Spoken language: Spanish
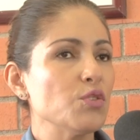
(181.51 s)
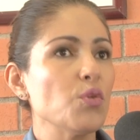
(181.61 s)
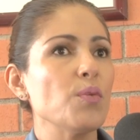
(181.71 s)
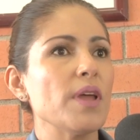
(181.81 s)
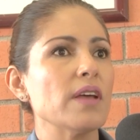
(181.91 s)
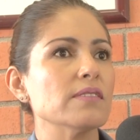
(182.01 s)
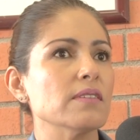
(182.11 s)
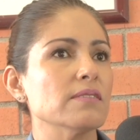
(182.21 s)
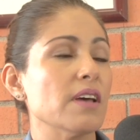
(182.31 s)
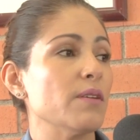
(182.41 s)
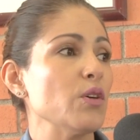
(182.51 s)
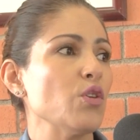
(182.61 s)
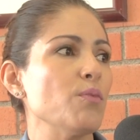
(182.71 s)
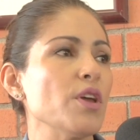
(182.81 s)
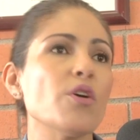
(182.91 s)
lluvias sábado y
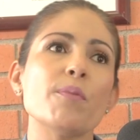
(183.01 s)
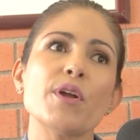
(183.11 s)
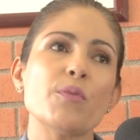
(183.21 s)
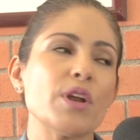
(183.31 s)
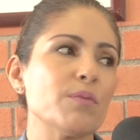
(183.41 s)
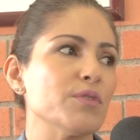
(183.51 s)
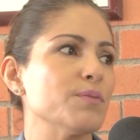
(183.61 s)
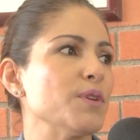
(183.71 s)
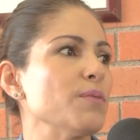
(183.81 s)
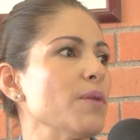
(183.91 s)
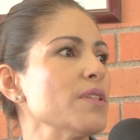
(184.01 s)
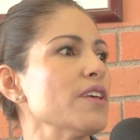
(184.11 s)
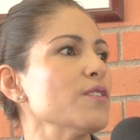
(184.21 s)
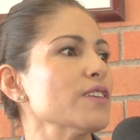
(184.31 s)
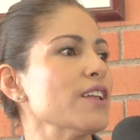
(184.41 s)
domingo, pero bueno, pues
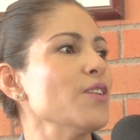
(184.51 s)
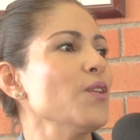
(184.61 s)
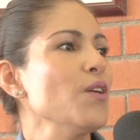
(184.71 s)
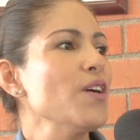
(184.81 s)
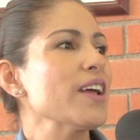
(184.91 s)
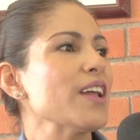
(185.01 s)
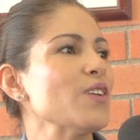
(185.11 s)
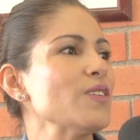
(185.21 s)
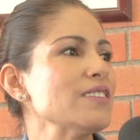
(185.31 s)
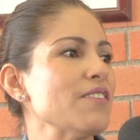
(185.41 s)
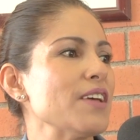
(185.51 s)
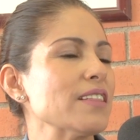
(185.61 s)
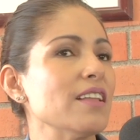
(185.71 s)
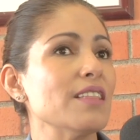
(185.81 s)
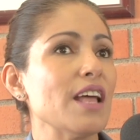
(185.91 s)
primeramente Dios que no, que no nos
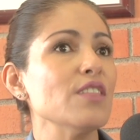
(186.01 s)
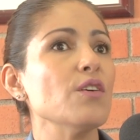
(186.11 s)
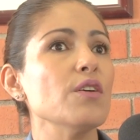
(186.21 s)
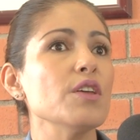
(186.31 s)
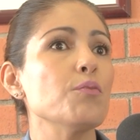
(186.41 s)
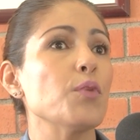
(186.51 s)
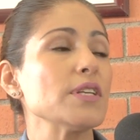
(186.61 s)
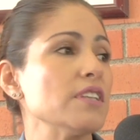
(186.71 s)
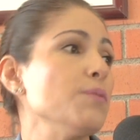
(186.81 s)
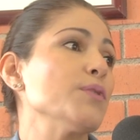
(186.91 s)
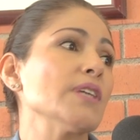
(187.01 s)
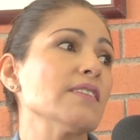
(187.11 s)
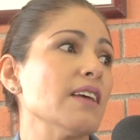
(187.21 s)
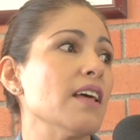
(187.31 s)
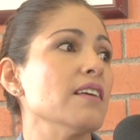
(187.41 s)
afecte tanto y pues sí, pues
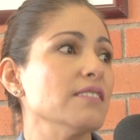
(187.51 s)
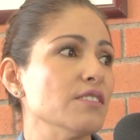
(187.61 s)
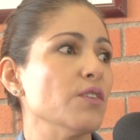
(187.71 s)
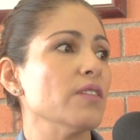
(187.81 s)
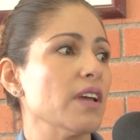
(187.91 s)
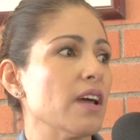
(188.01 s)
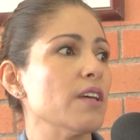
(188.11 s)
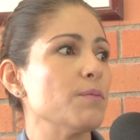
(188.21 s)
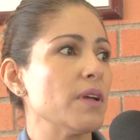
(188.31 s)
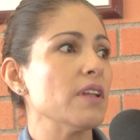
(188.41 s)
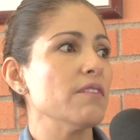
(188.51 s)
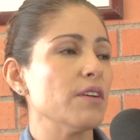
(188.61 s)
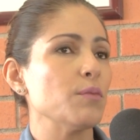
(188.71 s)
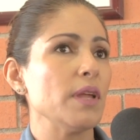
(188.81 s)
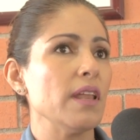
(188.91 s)
ya será decisión de cada padre de
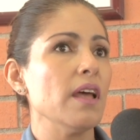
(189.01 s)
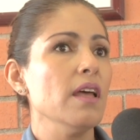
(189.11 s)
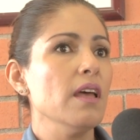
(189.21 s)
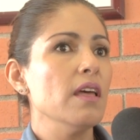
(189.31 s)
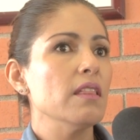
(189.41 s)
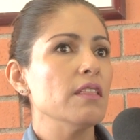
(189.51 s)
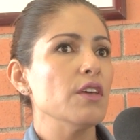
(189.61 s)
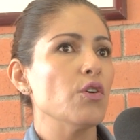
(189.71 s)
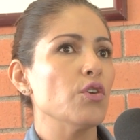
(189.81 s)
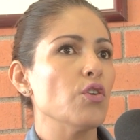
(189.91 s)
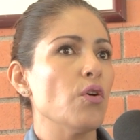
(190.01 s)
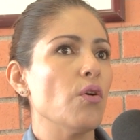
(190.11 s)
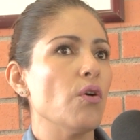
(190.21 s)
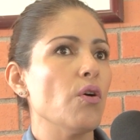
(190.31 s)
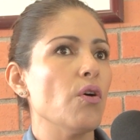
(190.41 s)
familia Digo,
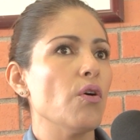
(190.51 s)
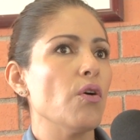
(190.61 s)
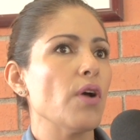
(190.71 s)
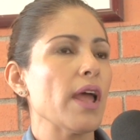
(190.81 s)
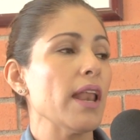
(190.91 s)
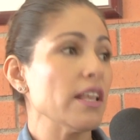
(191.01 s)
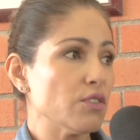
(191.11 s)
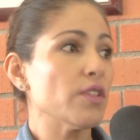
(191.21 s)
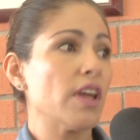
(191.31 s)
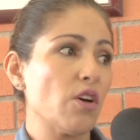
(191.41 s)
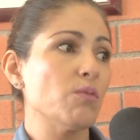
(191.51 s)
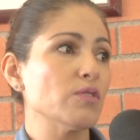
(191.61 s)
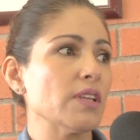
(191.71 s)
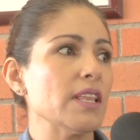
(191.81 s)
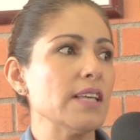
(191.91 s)
no, el hecho de,
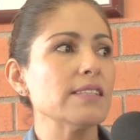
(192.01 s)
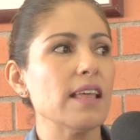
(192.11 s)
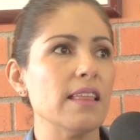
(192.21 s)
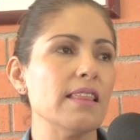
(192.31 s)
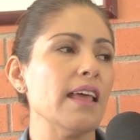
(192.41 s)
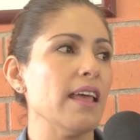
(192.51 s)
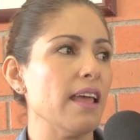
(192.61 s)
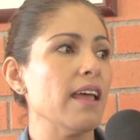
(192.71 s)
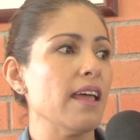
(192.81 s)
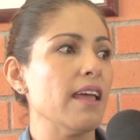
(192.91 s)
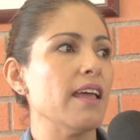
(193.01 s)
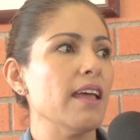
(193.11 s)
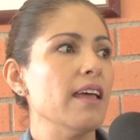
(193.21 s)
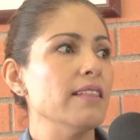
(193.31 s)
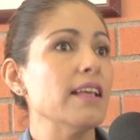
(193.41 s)
como usted dice,
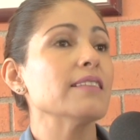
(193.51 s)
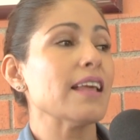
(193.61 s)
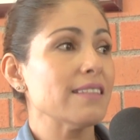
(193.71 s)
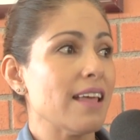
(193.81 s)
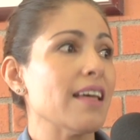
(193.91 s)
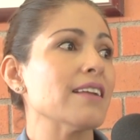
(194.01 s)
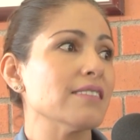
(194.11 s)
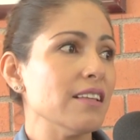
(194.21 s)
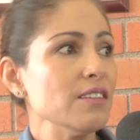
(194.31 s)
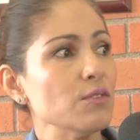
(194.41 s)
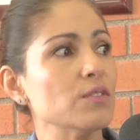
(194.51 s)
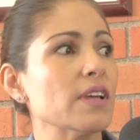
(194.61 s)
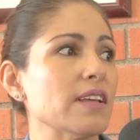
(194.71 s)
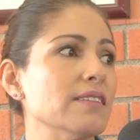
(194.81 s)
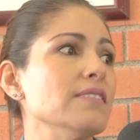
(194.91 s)
de, trasladarse de sus
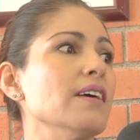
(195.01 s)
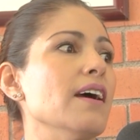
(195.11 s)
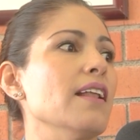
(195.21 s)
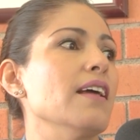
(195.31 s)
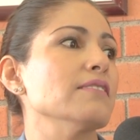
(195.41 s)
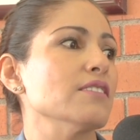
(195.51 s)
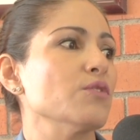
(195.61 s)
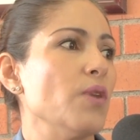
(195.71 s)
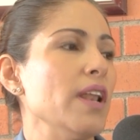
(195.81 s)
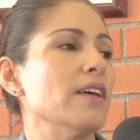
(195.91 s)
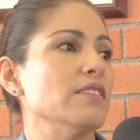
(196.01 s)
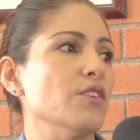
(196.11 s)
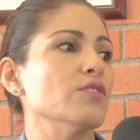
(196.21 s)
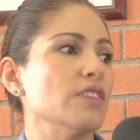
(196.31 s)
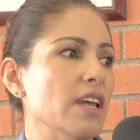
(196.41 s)
casas a, las escuelas,
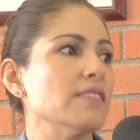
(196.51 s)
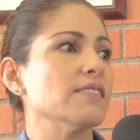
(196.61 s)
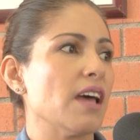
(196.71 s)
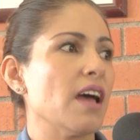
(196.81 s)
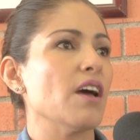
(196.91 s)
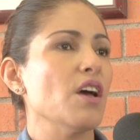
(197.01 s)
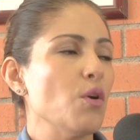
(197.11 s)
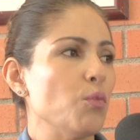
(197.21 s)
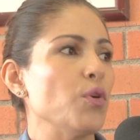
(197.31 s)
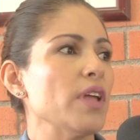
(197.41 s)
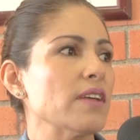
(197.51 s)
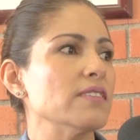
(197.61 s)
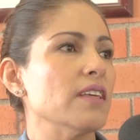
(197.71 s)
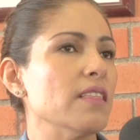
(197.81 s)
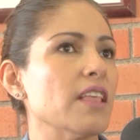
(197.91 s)
digo, sí está muy
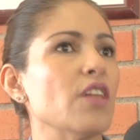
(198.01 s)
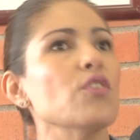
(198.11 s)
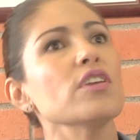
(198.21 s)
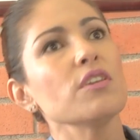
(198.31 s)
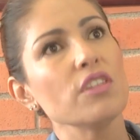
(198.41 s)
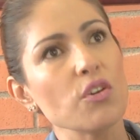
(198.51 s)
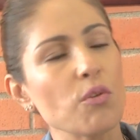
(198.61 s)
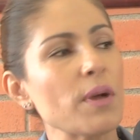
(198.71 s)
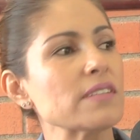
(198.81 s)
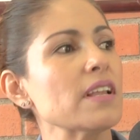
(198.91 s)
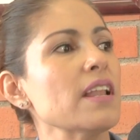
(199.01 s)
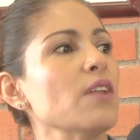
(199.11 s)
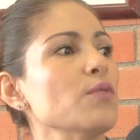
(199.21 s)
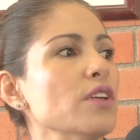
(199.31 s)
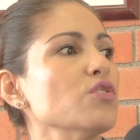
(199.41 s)
accidentado y digo, más en
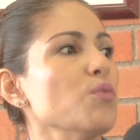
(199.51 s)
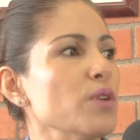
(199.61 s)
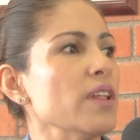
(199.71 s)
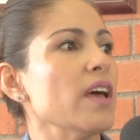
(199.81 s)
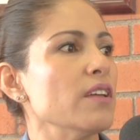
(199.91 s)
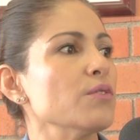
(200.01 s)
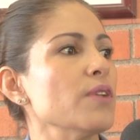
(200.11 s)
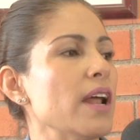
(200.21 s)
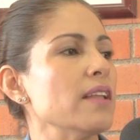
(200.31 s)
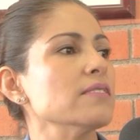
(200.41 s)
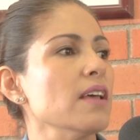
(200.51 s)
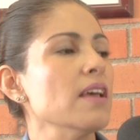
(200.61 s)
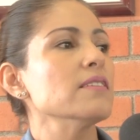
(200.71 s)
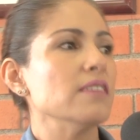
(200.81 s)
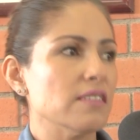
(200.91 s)
algunas comunidades rurales,
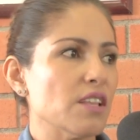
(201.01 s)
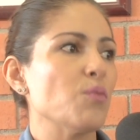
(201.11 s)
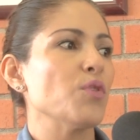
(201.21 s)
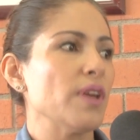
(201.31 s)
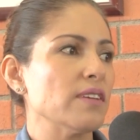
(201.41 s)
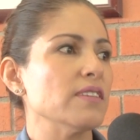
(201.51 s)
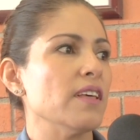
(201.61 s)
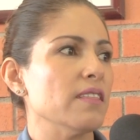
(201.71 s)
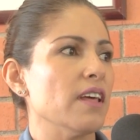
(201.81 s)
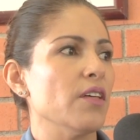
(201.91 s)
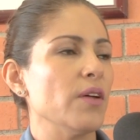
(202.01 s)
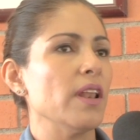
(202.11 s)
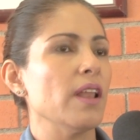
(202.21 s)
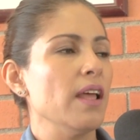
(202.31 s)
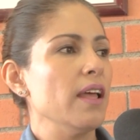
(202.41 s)
sí está muy accidentado
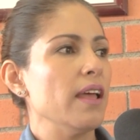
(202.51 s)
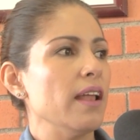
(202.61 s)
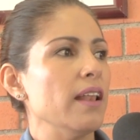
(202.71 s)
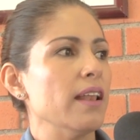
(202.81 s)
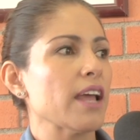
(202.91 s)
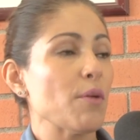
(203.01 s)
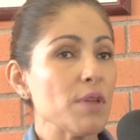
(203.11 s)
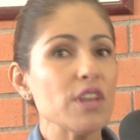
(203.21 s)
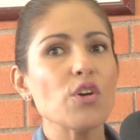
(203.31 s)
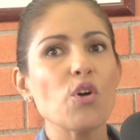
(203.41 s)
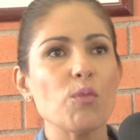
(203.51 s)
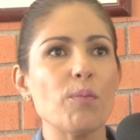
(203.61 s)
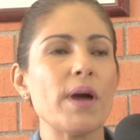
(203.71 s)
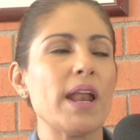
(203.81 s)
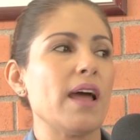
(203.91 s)
el, el camino
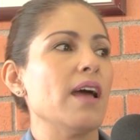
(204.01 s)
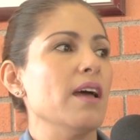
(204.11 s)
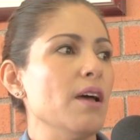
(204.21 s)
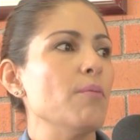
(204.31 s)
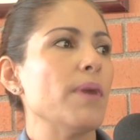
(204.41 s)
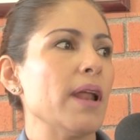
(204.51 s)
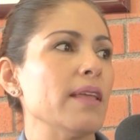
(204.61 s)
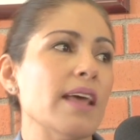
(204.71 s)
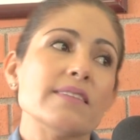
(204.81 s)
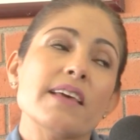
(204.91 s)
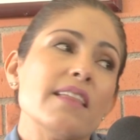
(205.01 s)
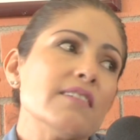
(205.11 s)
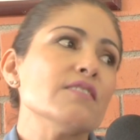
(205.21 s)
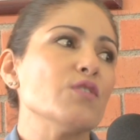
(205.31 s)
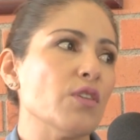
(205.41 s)
como para, para ya sea
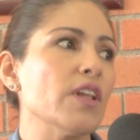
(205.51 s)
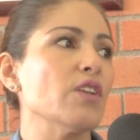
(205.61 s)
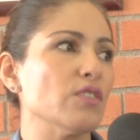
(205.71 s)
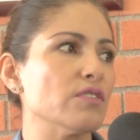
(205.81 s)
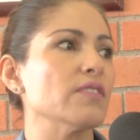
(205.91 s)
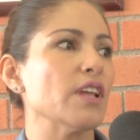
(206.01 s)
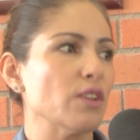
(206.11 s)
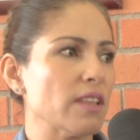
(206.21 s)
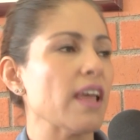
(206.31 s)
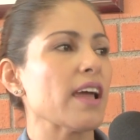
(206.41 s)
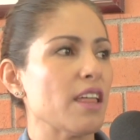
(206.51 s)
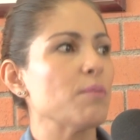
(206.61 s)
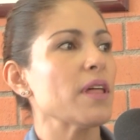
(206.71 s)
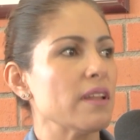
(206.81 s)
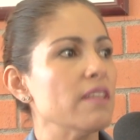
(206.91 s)
decisión de, los, de, de cada
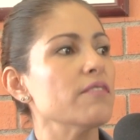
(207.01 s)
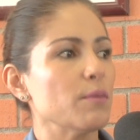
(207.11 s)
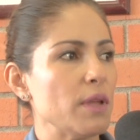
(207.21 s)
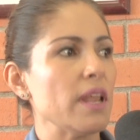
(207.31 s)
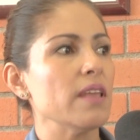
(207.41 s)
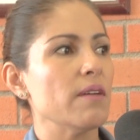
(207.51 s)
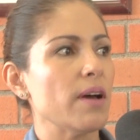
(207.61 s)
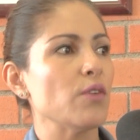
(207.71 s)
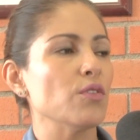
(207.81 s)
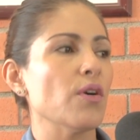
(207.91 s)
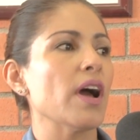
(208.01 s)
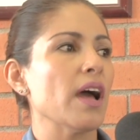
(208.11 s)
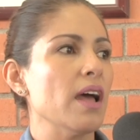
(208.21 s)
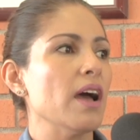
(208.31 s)
padre de familia llevar o no a,